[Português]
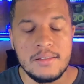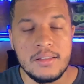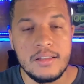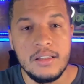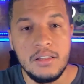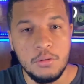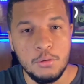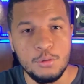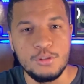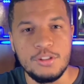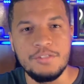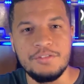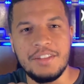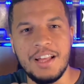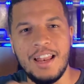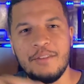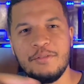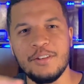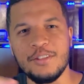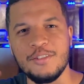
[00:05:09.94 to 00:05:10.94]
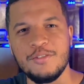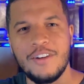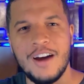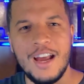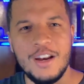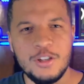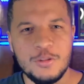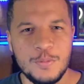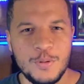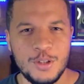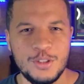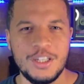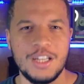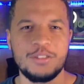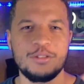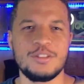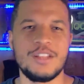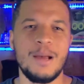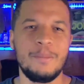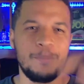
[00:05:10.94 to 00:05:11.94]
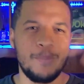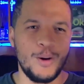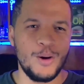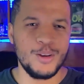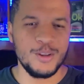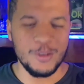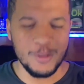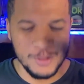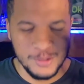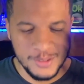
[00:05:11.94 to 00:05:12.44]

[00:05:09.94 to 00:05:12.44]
que inclusive está levando vários projetos da Polygon